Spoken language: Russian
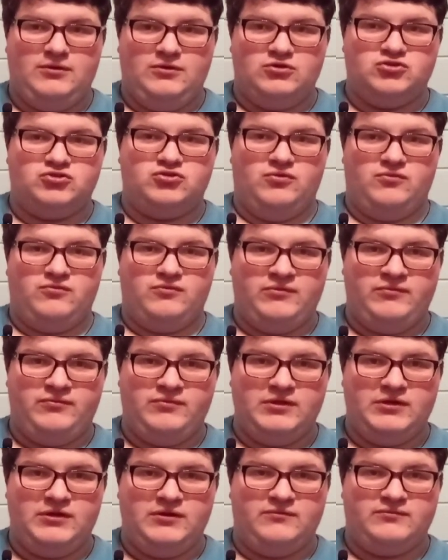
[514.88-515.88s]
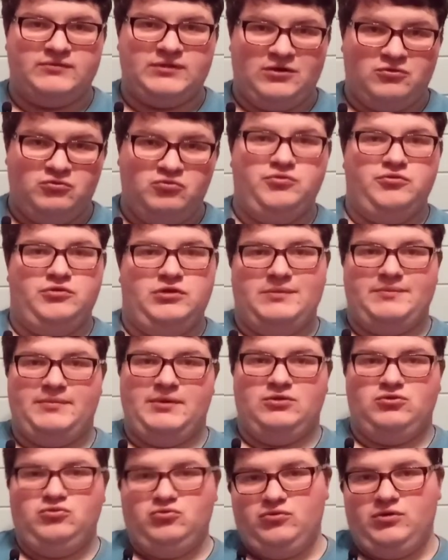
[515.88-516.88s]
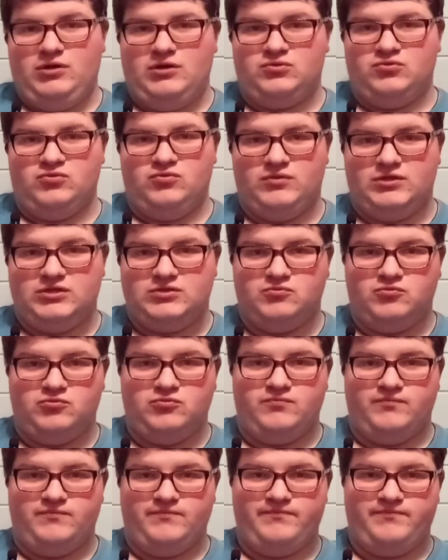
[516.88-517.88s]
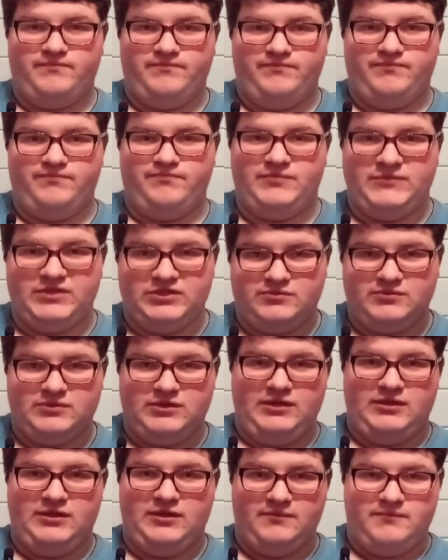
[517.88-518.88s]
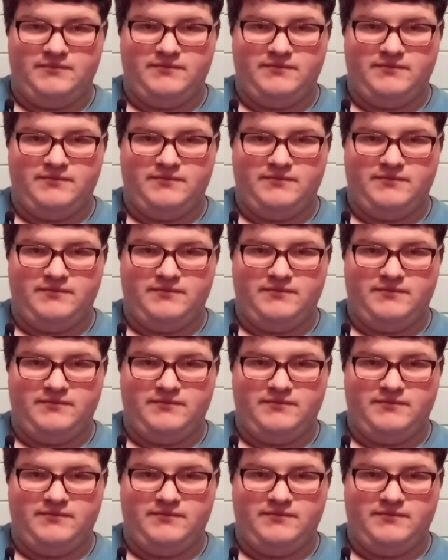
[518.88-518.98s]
Ждем в эфире вторую и пятую, одну восьмую. До свидания.